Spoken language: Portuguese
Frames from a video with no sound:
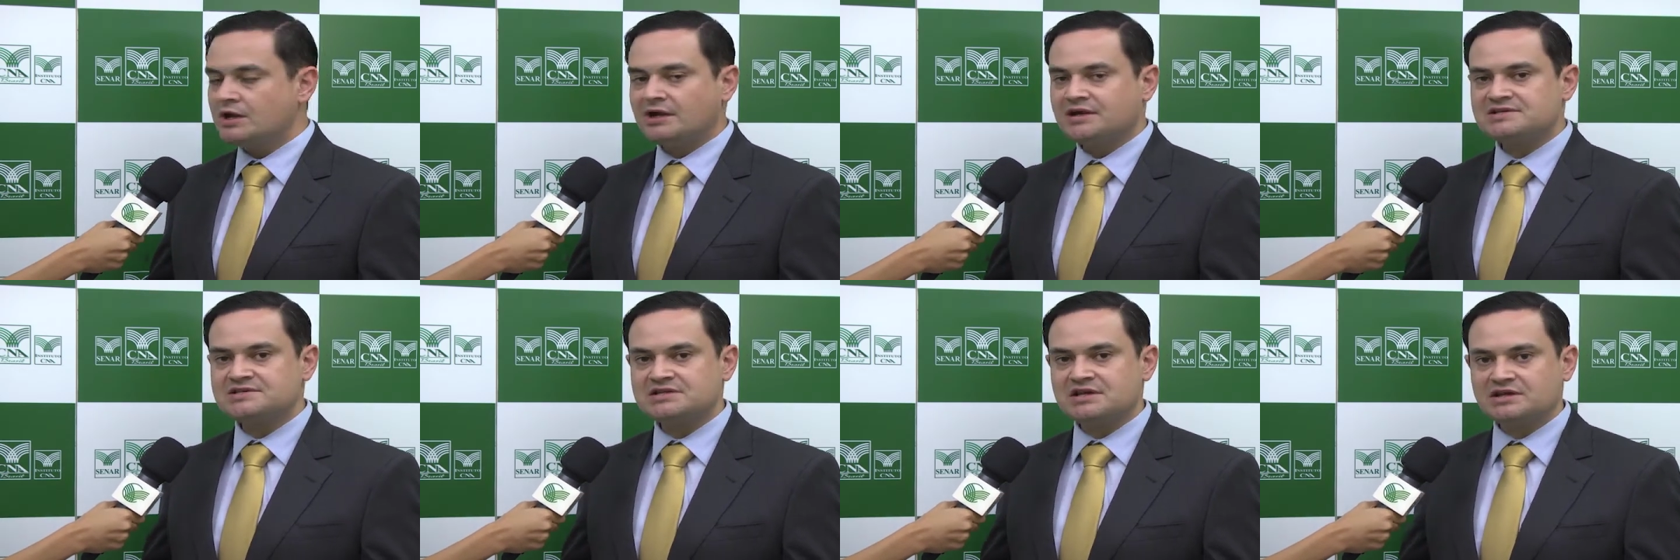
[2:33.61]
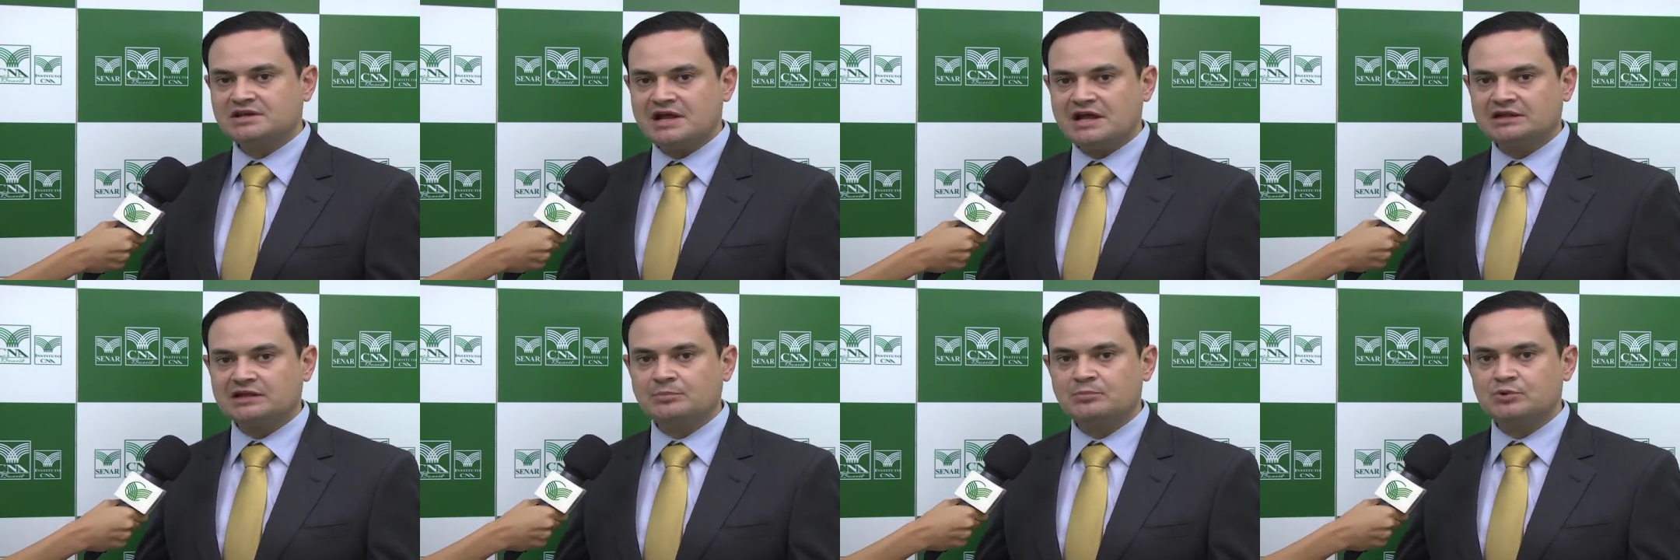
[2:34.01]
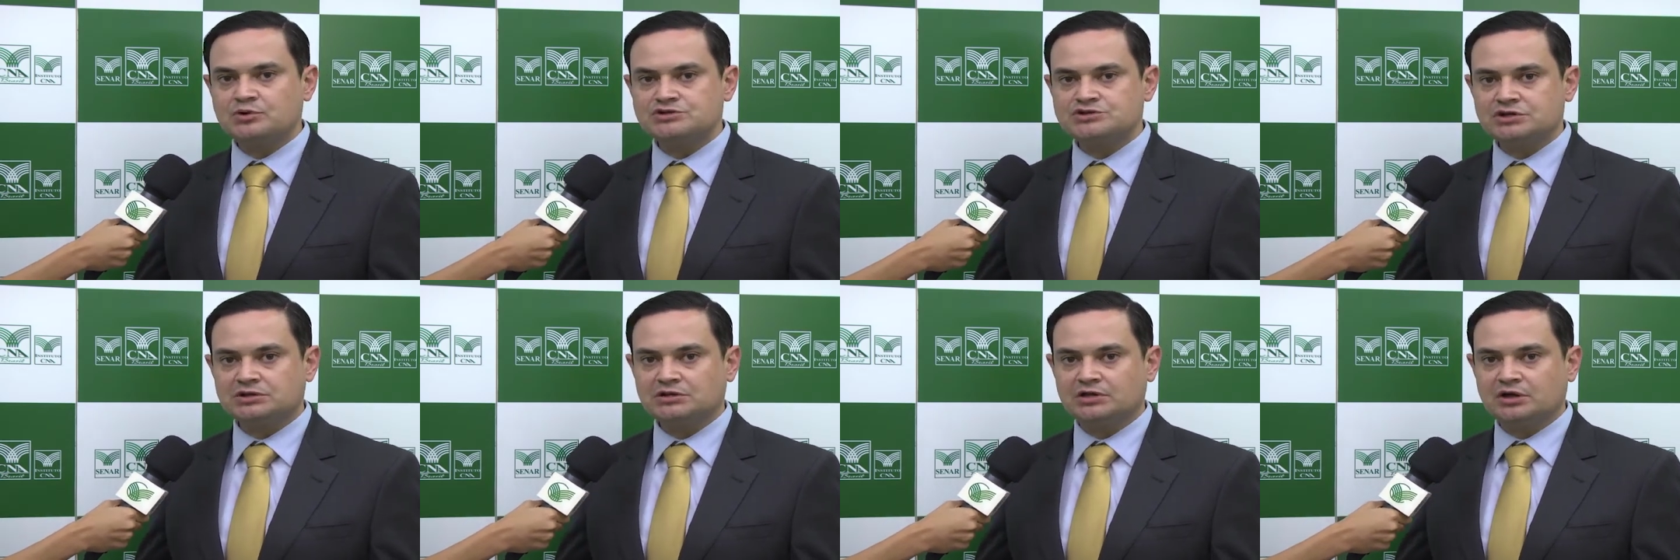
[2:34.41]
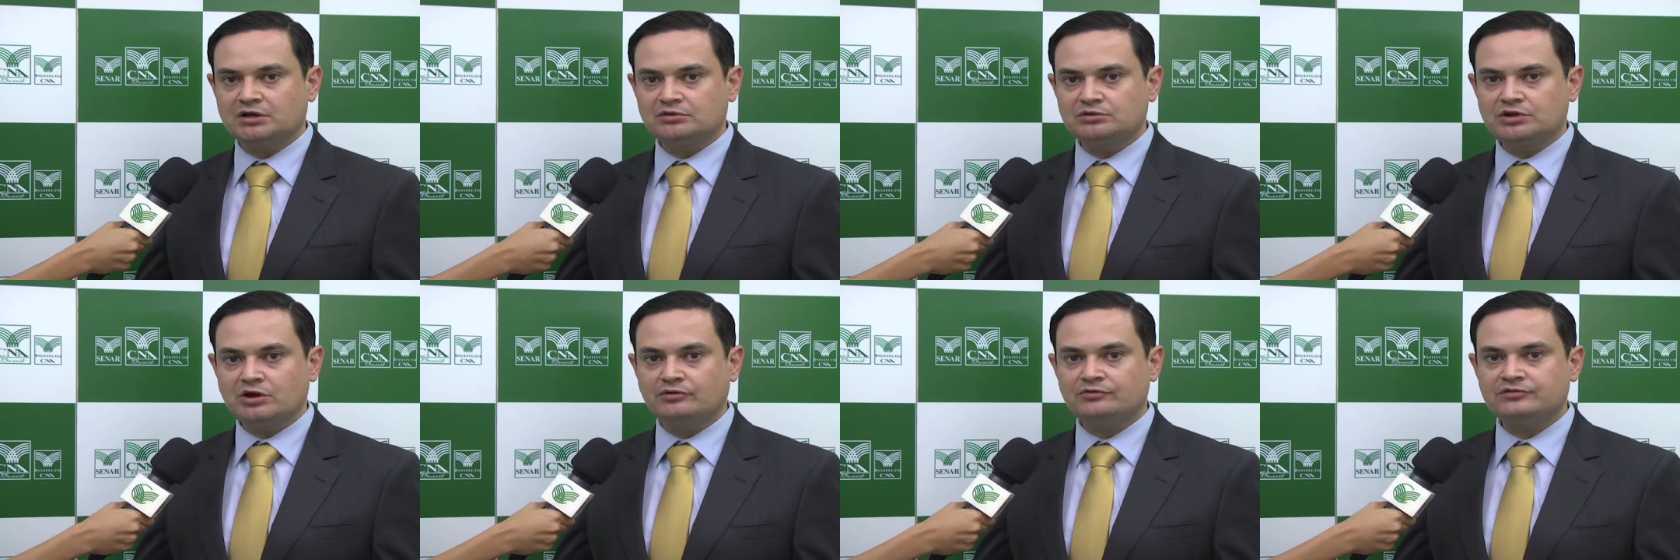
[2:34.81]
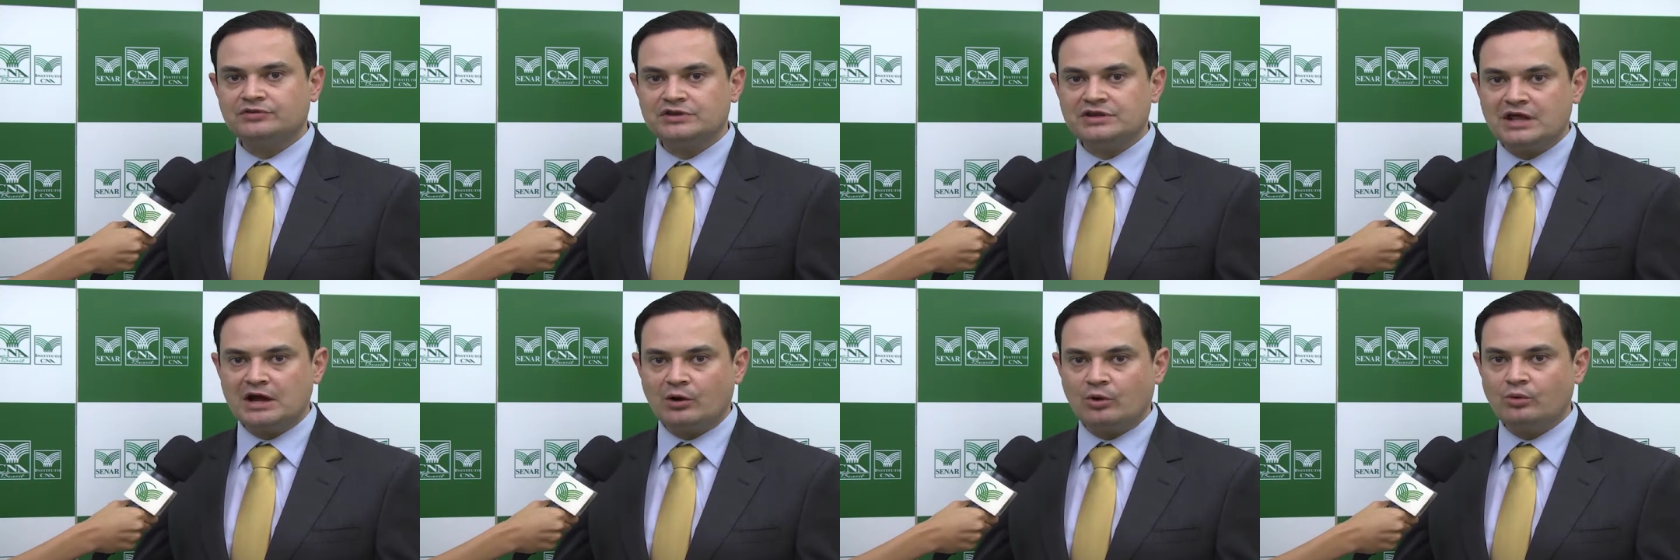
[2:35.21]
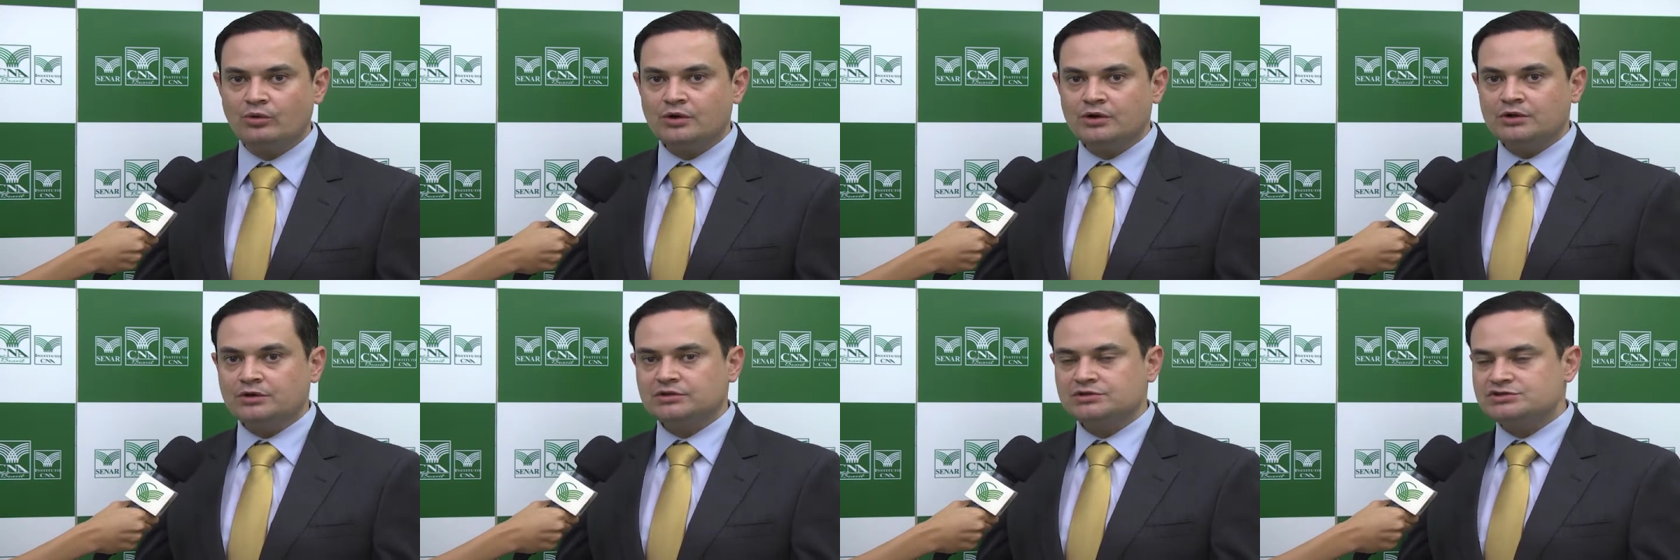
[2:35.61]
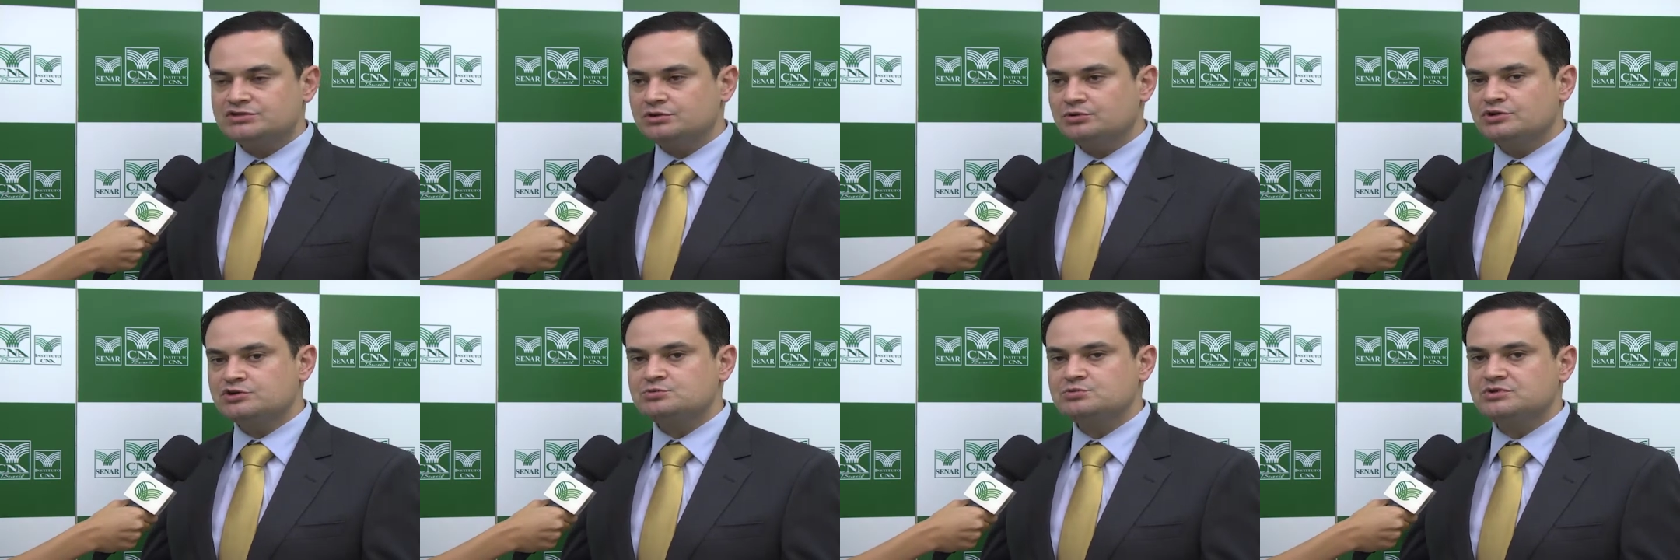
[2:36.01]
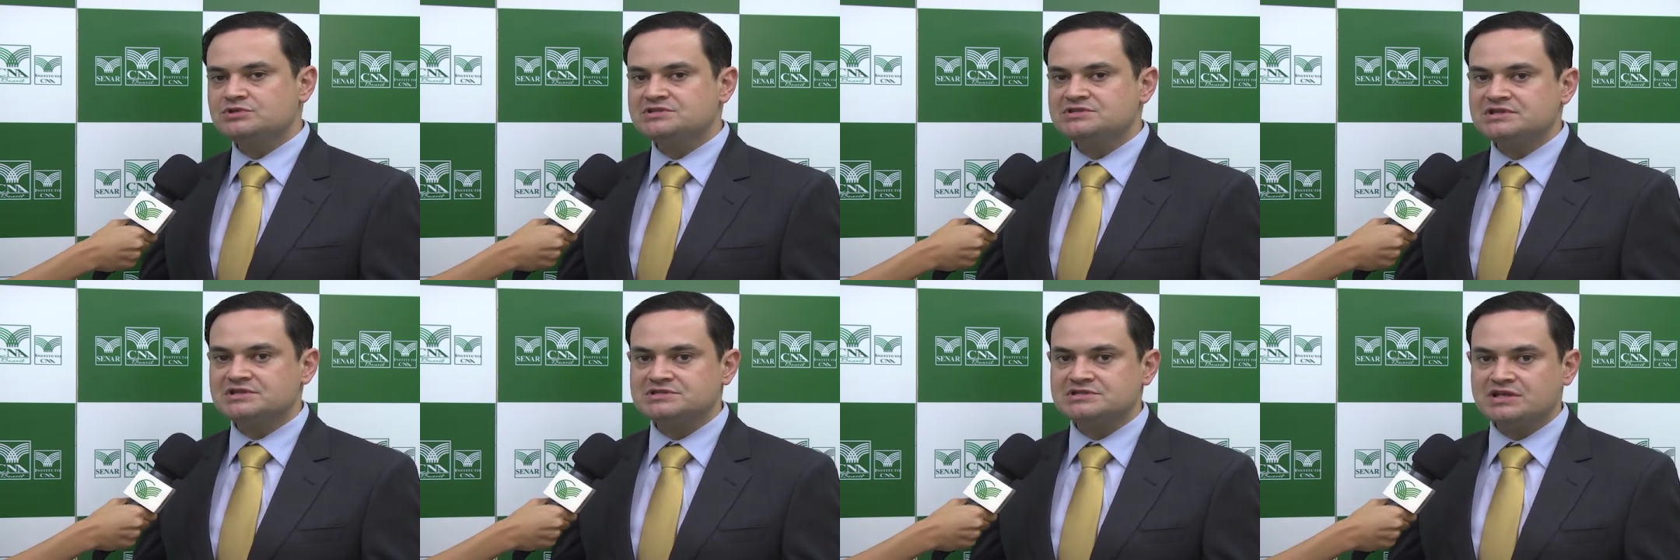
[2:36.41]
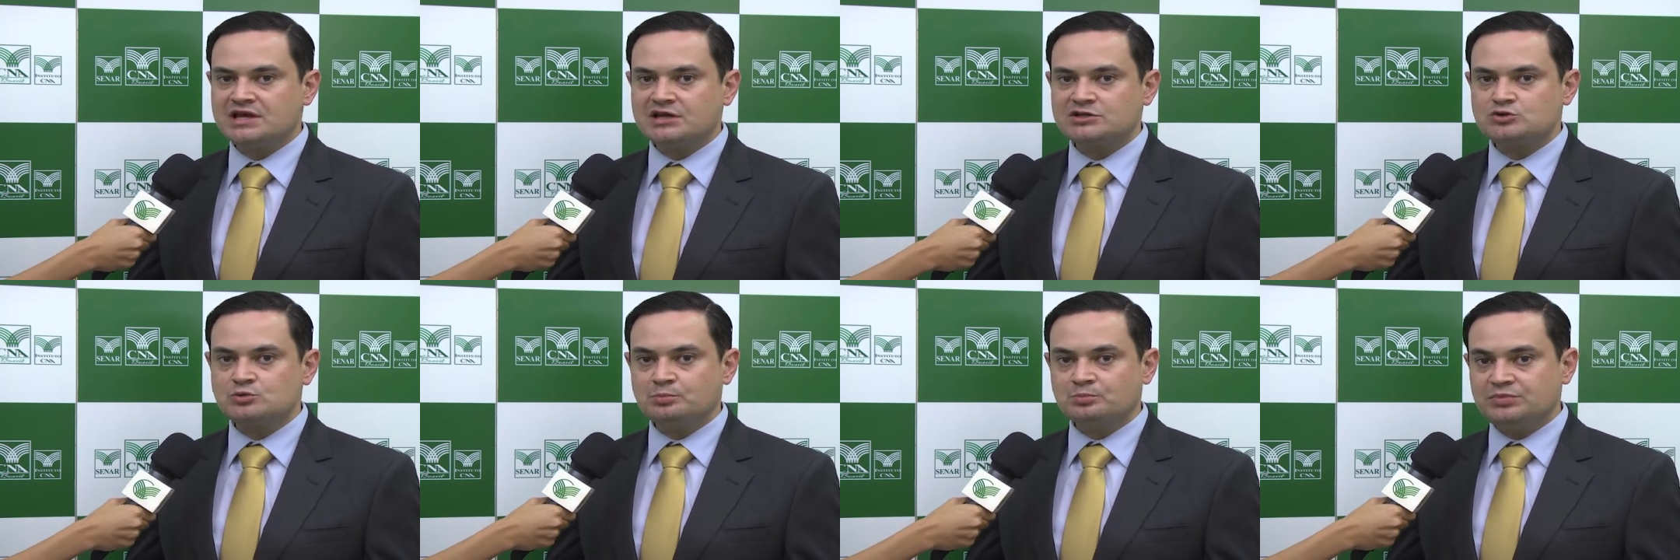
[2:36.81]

A CNA está projetando que, ao final de 2017,